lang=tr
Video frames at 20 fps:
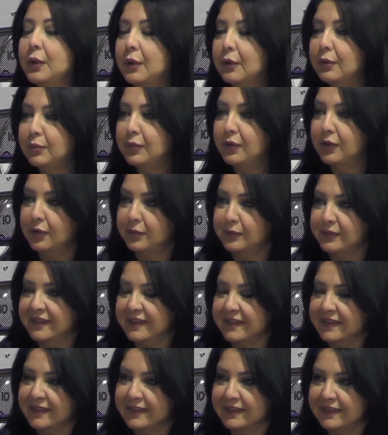olmuyor mu
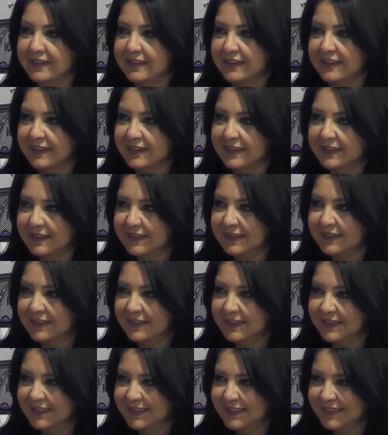sizin için?
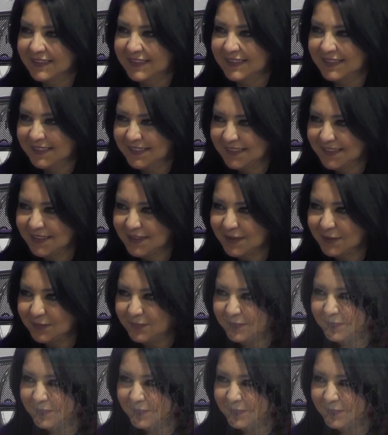Ee, kesinlikle zor